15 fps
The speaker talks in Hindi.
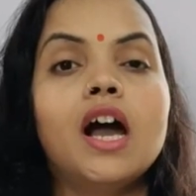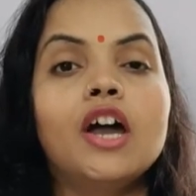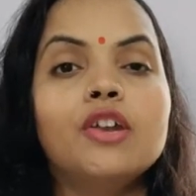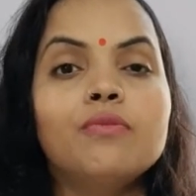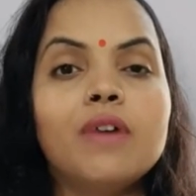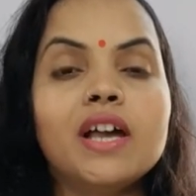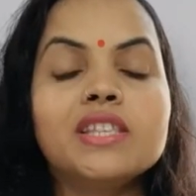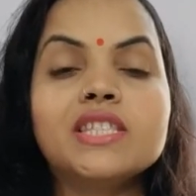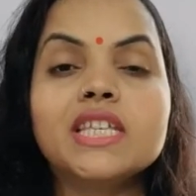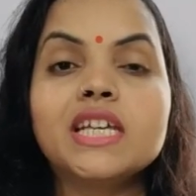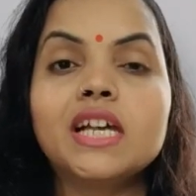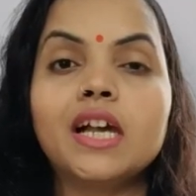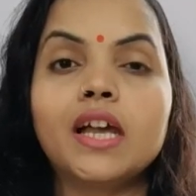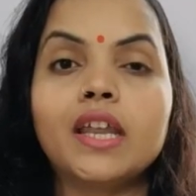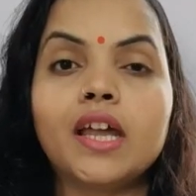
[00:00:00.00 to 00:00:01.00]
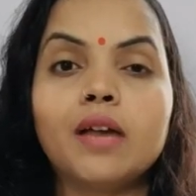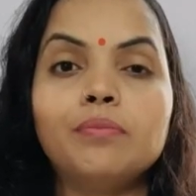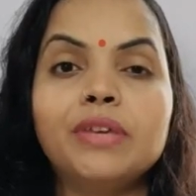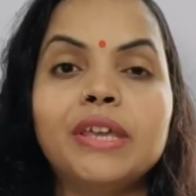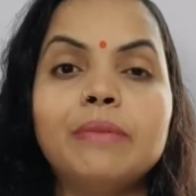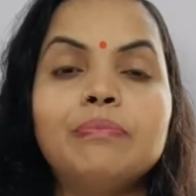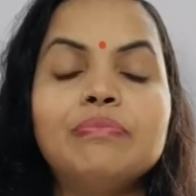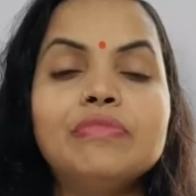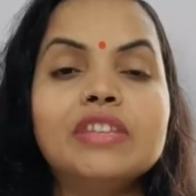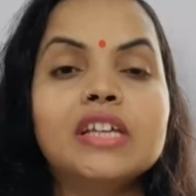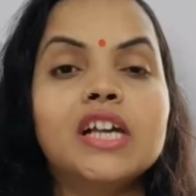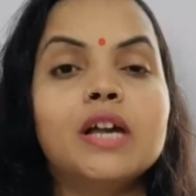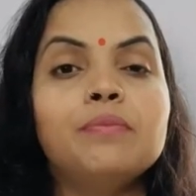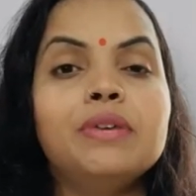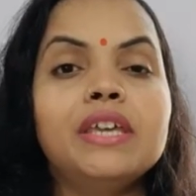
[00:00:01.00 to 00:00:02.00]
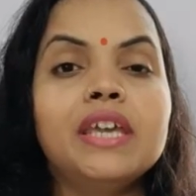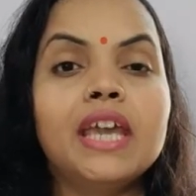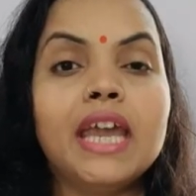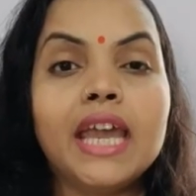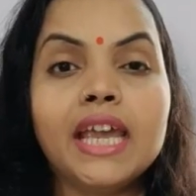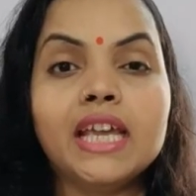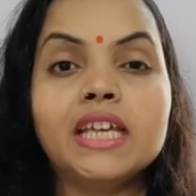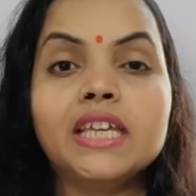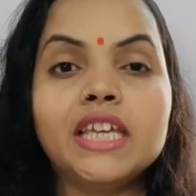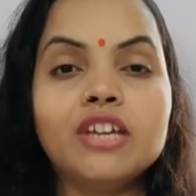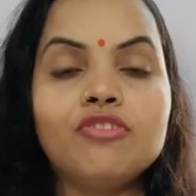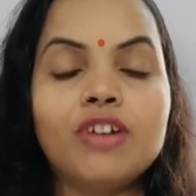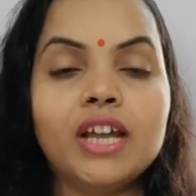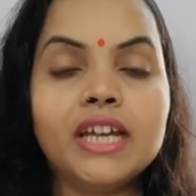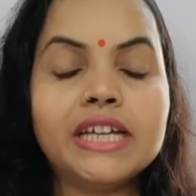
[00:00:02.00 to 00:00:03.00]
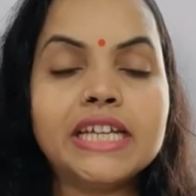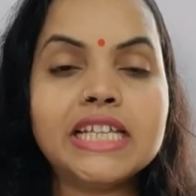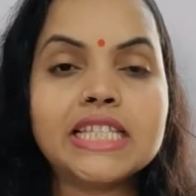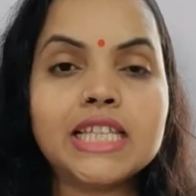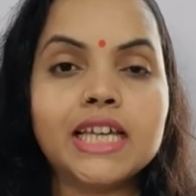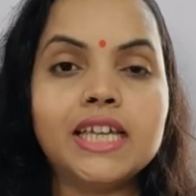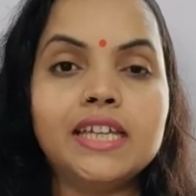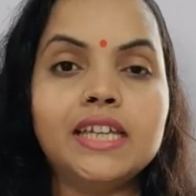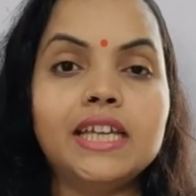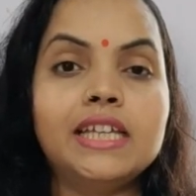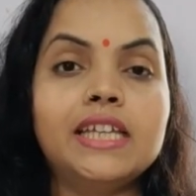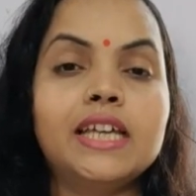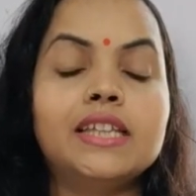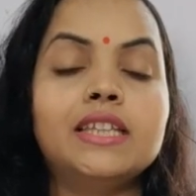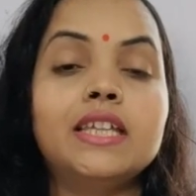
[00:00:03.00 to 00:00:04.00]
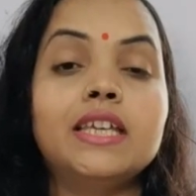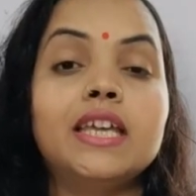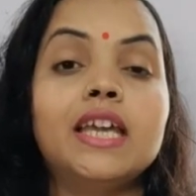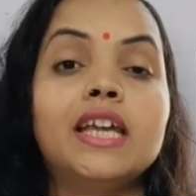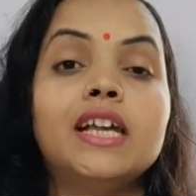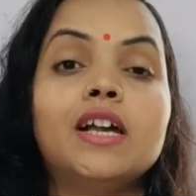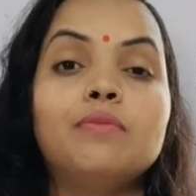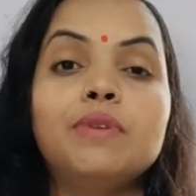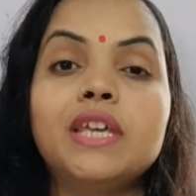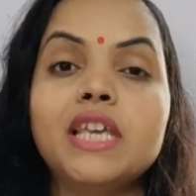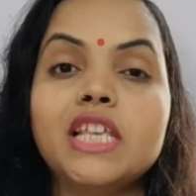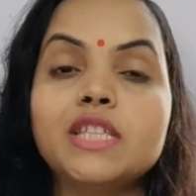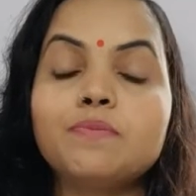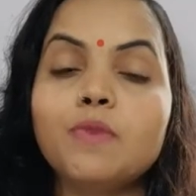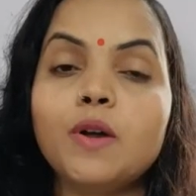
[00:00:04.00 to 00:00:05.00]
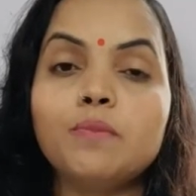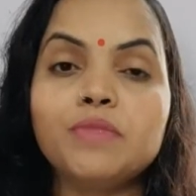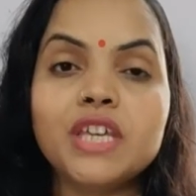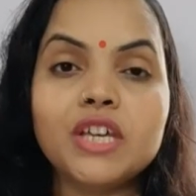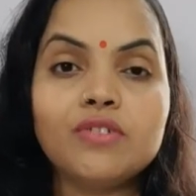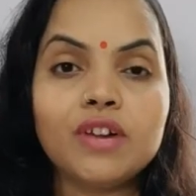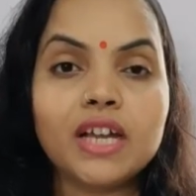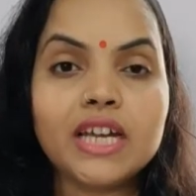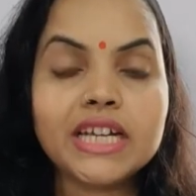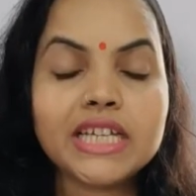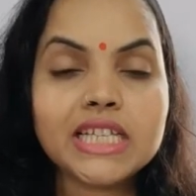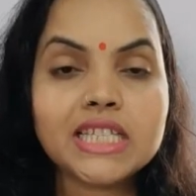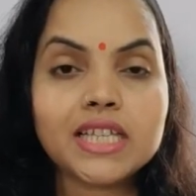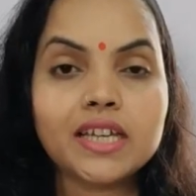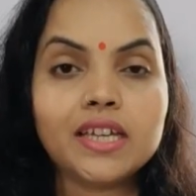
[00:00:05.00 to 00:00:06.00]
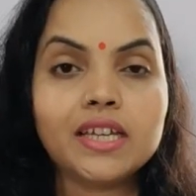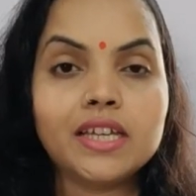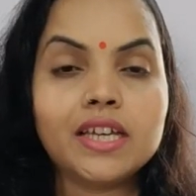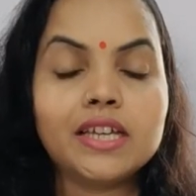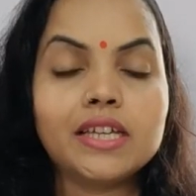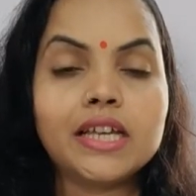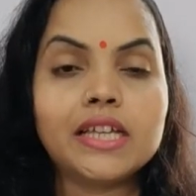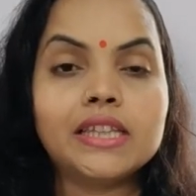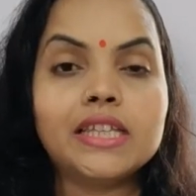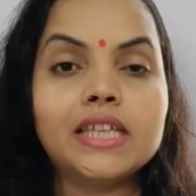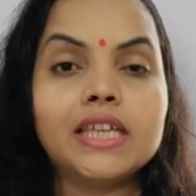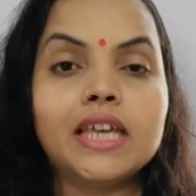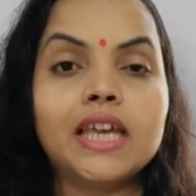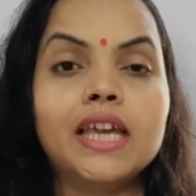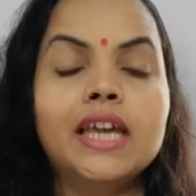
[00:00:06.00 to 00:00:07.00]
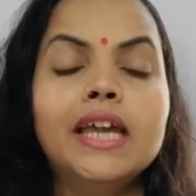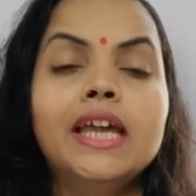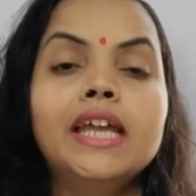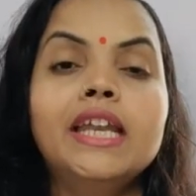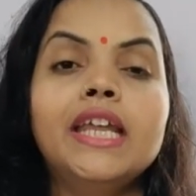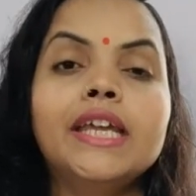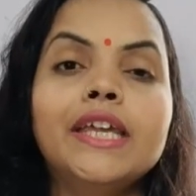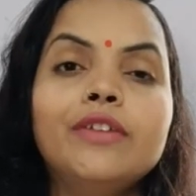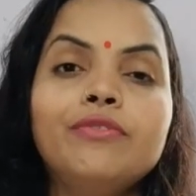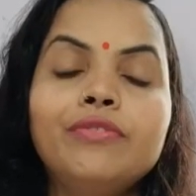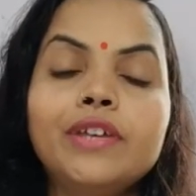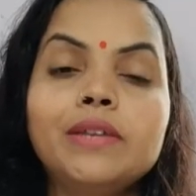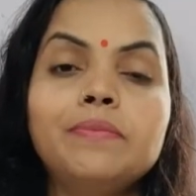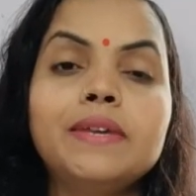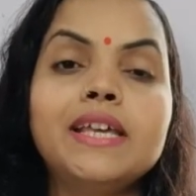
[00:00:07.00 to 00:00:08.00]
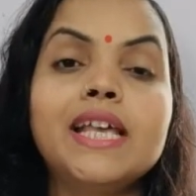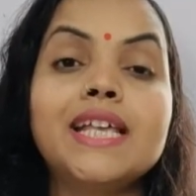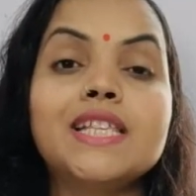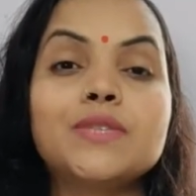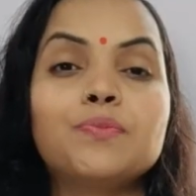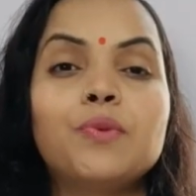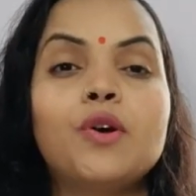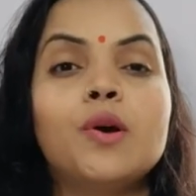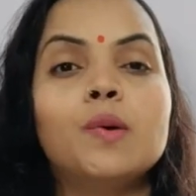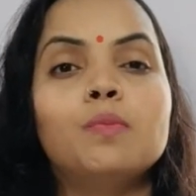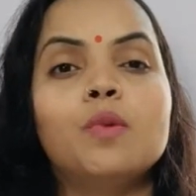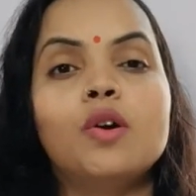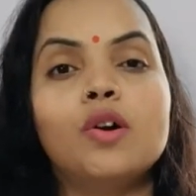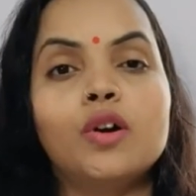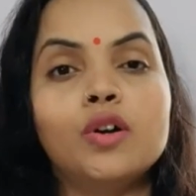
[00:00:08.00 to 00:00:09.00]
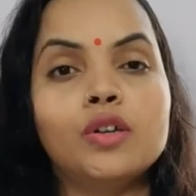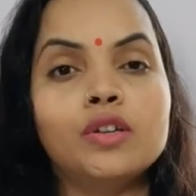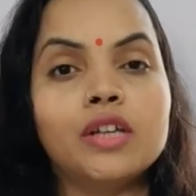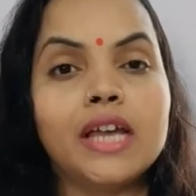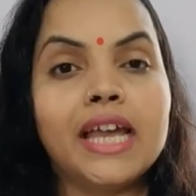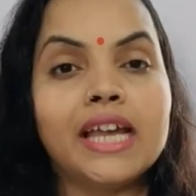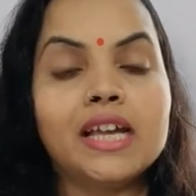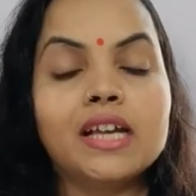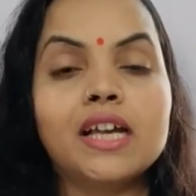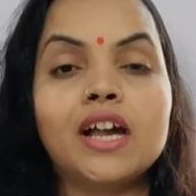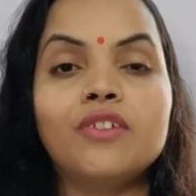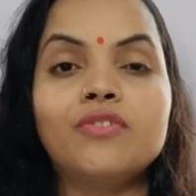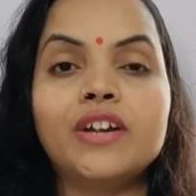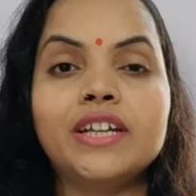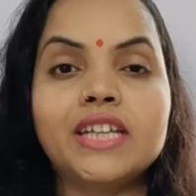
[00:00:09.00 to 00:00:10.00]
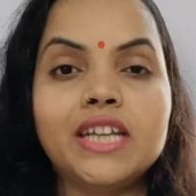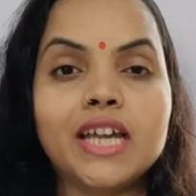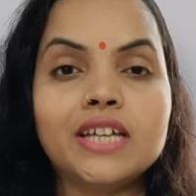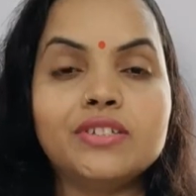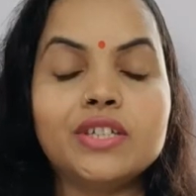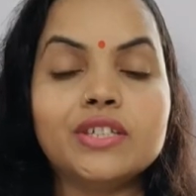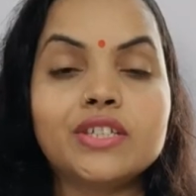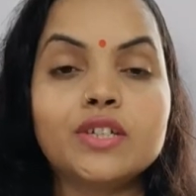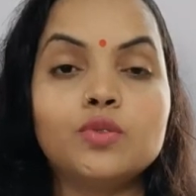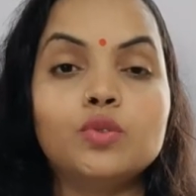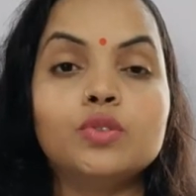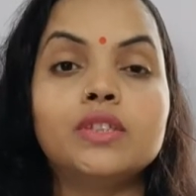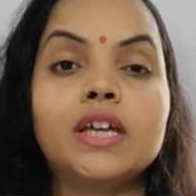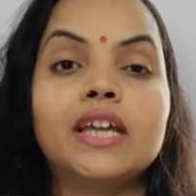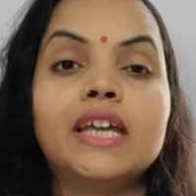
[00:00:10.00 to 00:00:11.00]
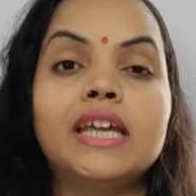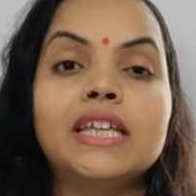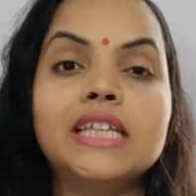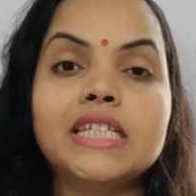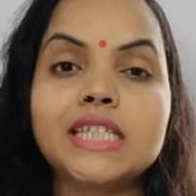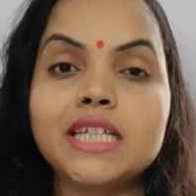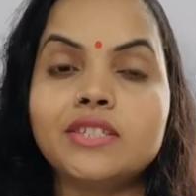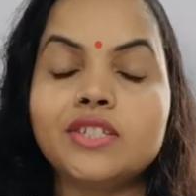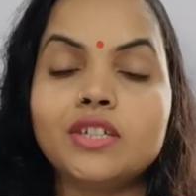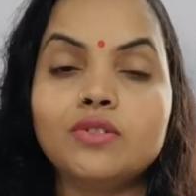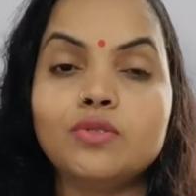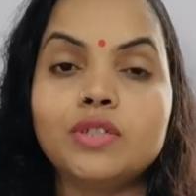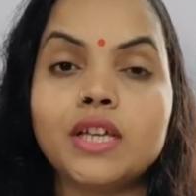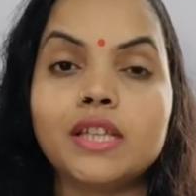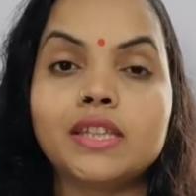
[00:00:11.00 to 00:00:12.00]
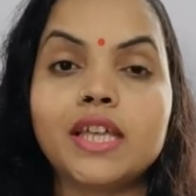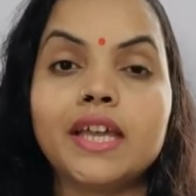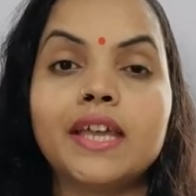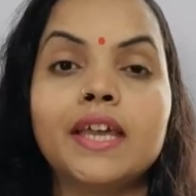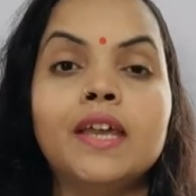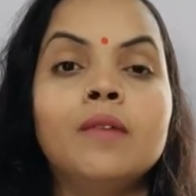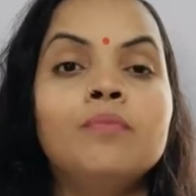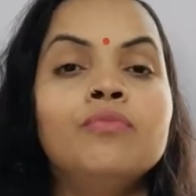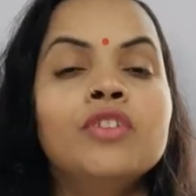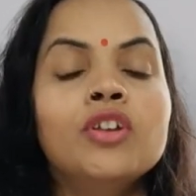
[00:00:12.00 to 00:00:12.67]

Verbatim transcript: अनुवांशिक खराबी कभी एग की क्वालिटी सही नहीं रहती है कभी स्पॉम की क्वालिटी सही नहीं रहती है लेकिन फिर भी स्पॉम और एग का फर्टिलाइजेशन होता है निषेचन हो जाता है